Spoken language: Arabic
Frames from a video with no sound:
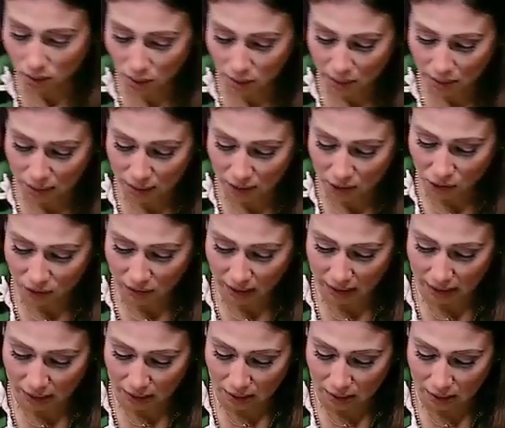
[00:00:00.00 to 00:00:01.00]
ما يبقاش في
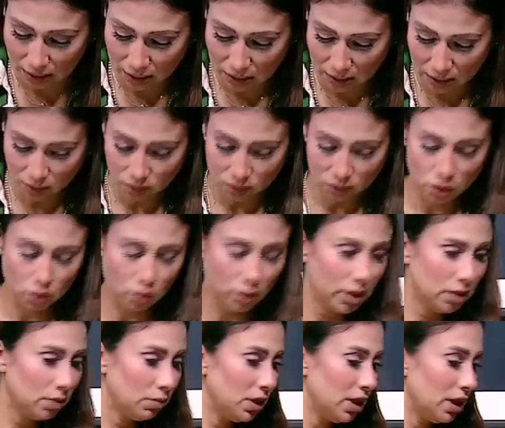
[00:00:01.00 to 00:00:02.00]
حاجه حط
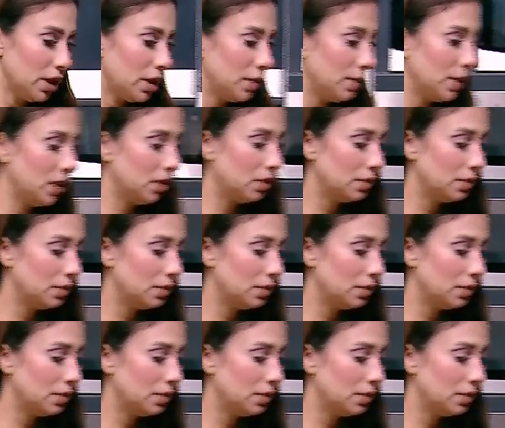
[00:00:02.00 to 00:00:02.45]
شويه ميه كمان